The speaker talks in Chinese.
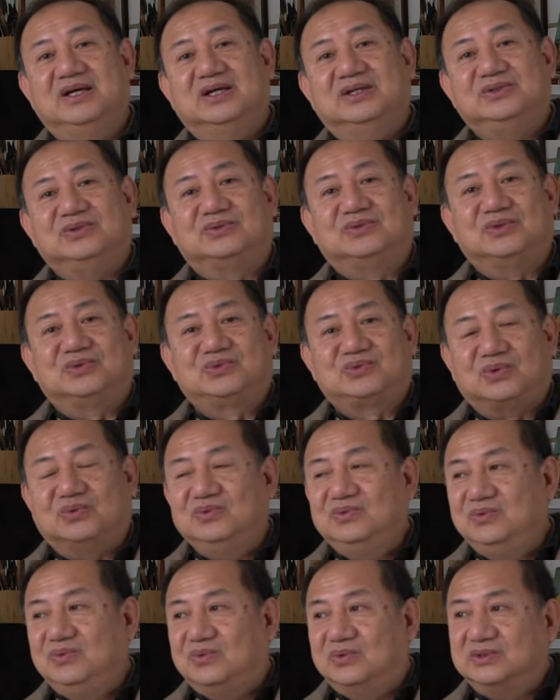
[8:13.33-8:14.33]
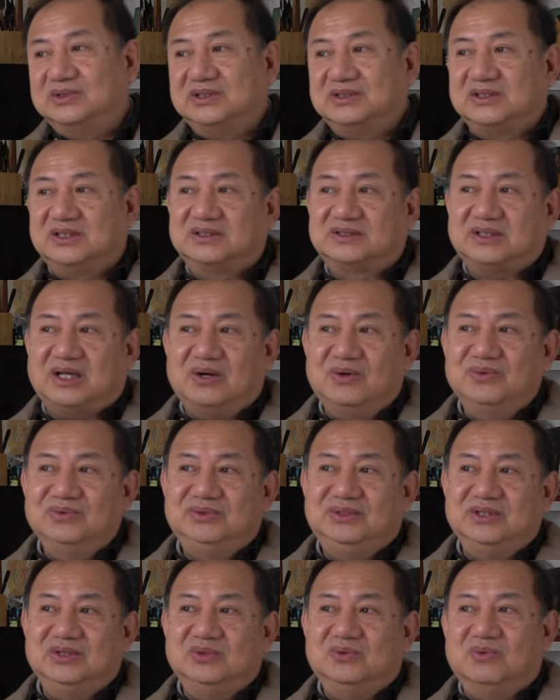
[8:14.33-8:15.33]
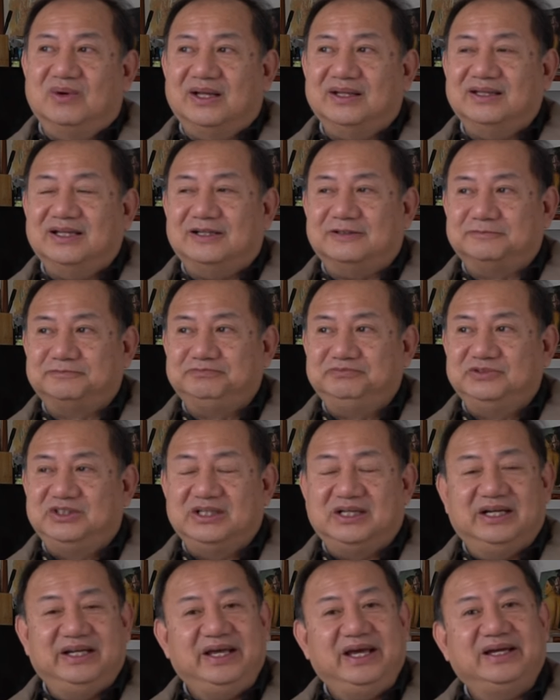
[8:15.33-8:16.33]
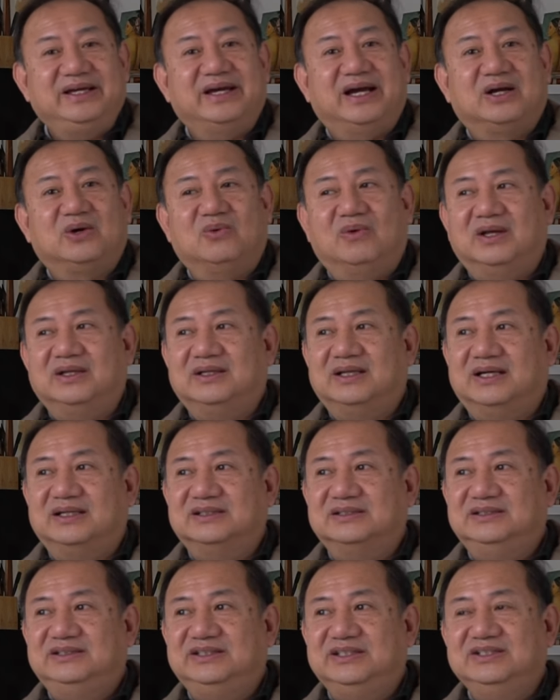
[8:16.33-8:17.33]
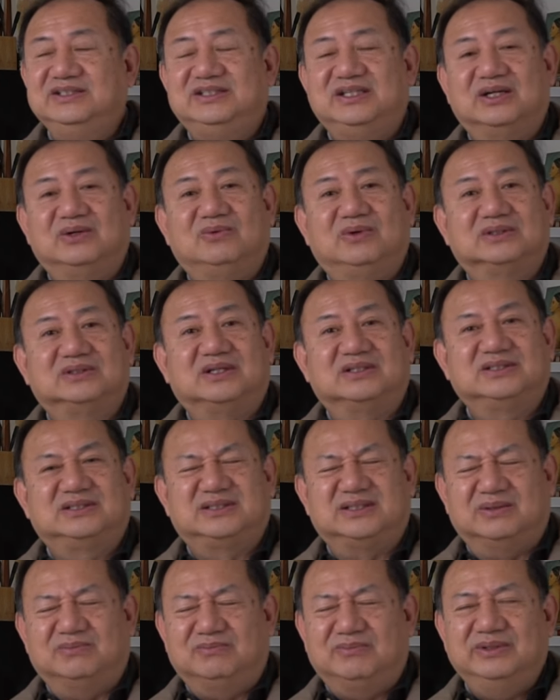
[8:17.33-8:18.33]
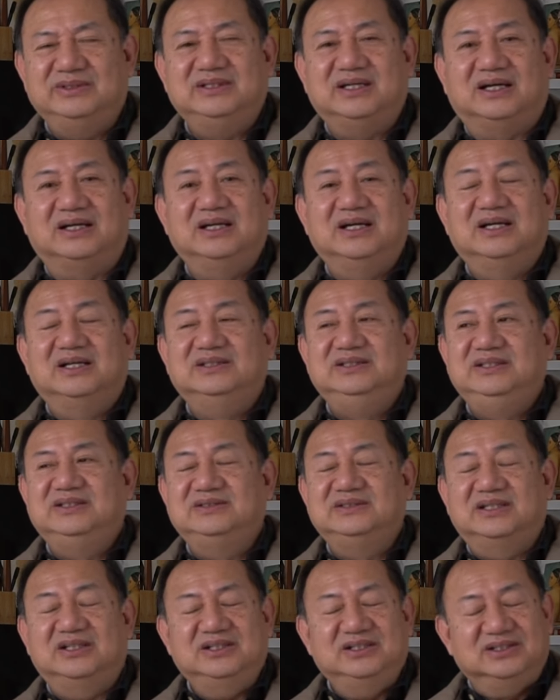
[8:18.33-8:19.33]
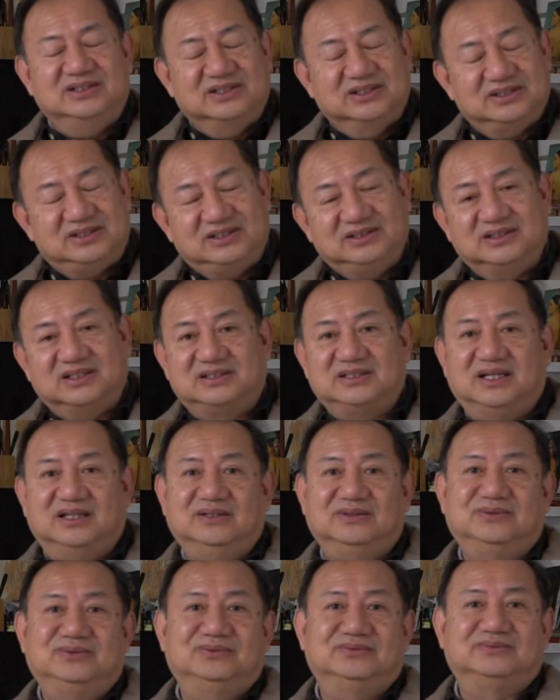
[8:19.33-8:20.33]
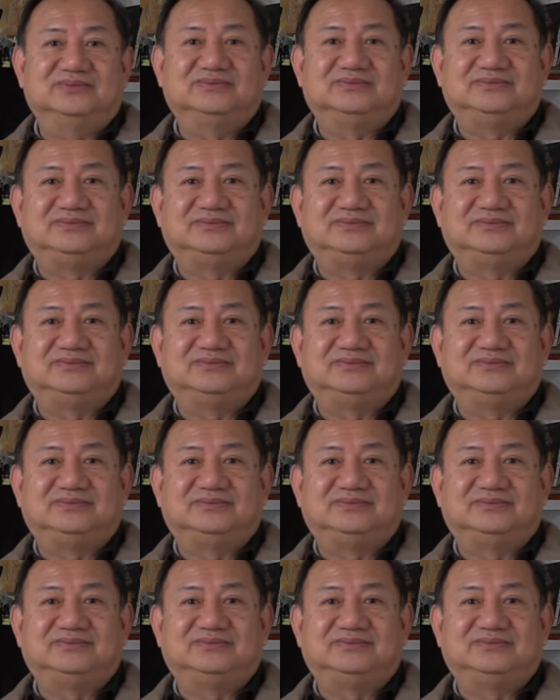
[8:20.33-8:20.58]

就是中国的这个道德观呢，这个恋爱观呢，金钱化到什么样令人恶心的程度